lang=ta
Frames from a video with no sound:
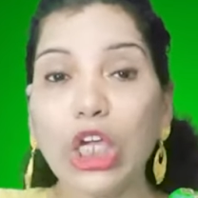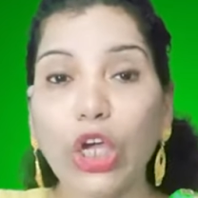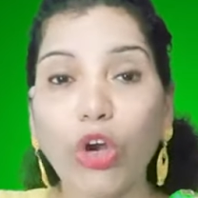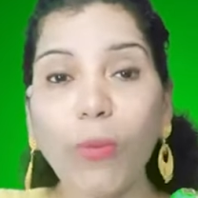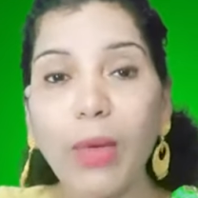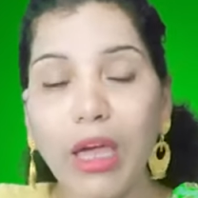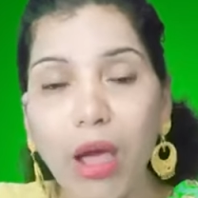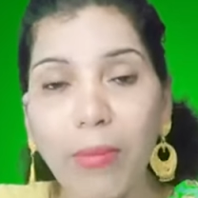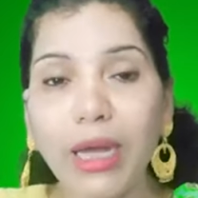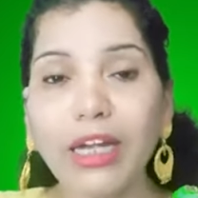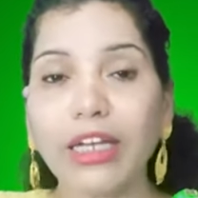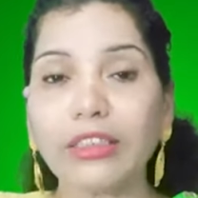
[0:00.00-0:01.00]

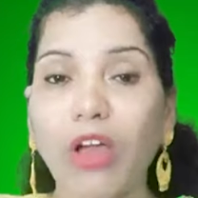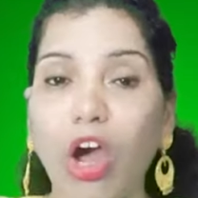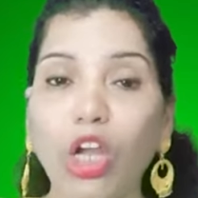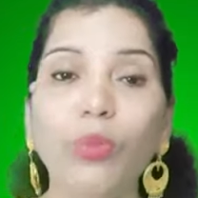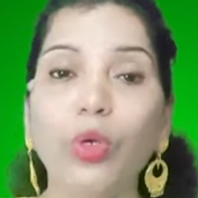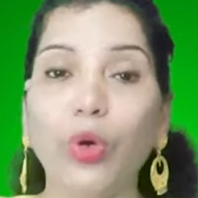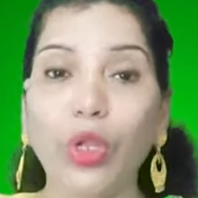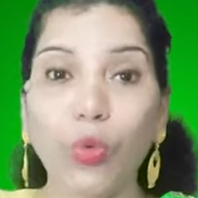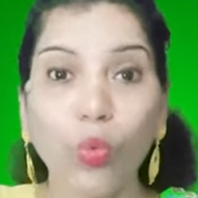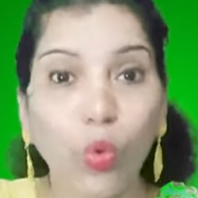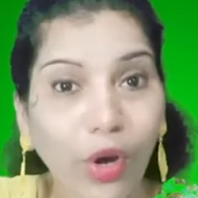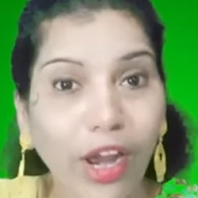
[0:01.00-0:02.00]
எரோபயாம் என்ற
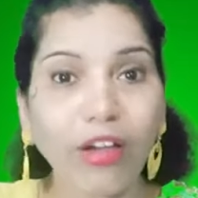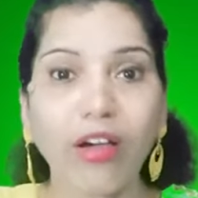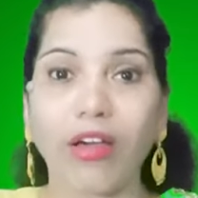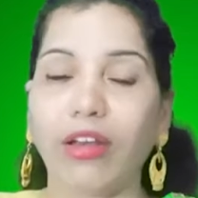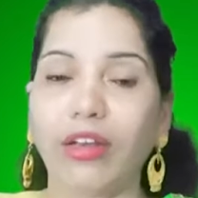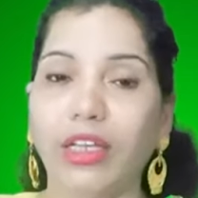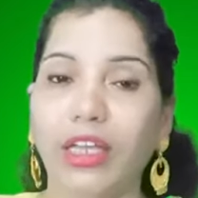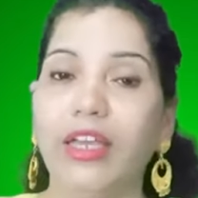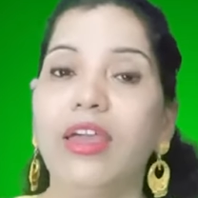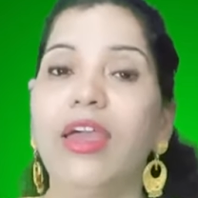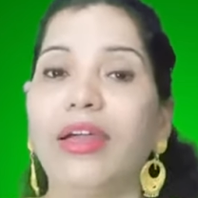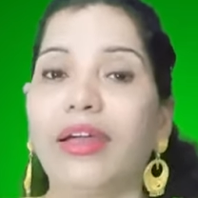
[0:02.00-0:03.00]
சாலமனுடைய ஊழியக்காரருக்கு
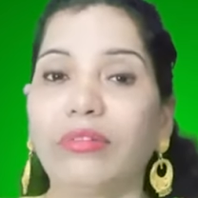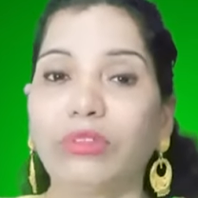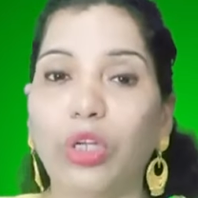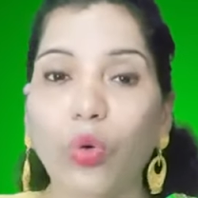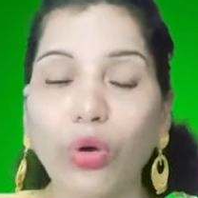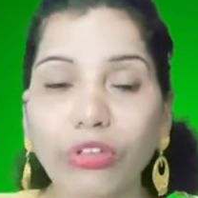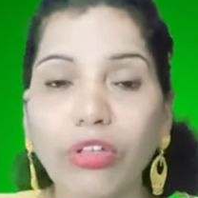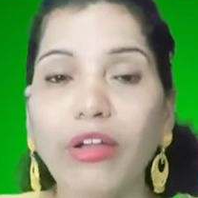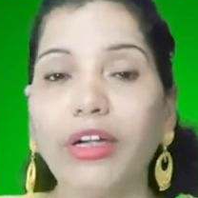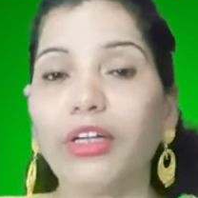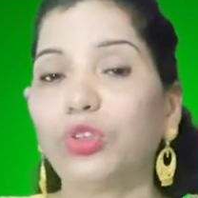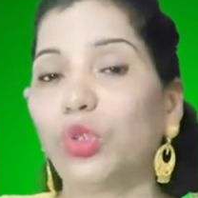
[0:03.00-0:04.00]
கர்த்தர்
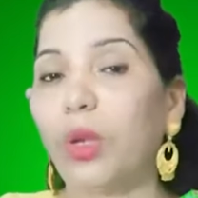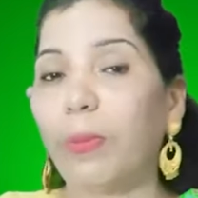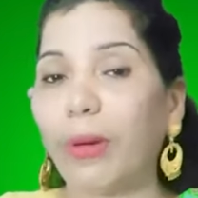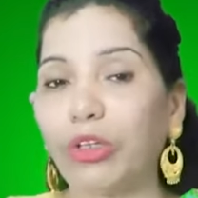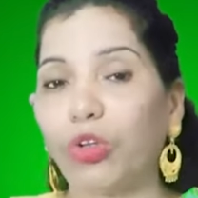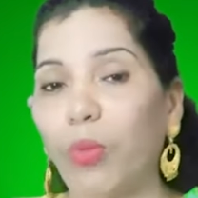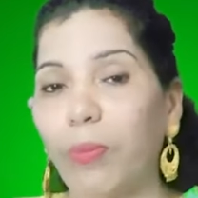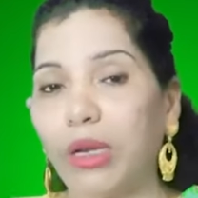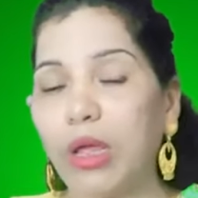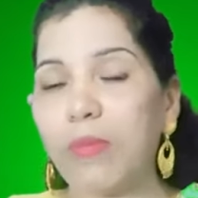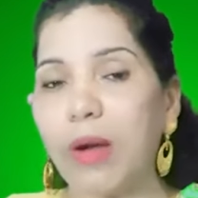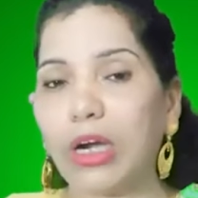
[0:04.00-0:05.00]
கொடுத்தார் என்று சொல்லி பார்க்கிறோம்
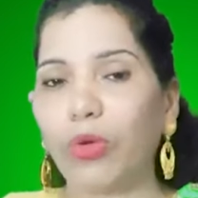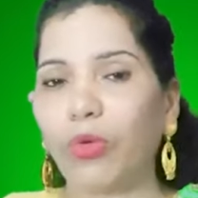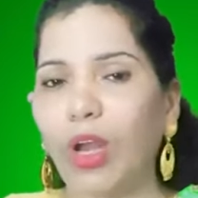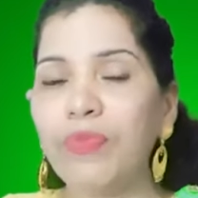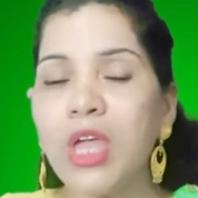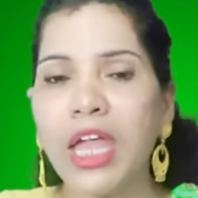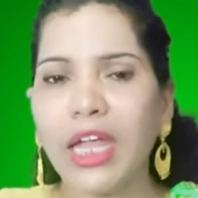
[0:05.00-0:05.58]
பிரியமானவர்களே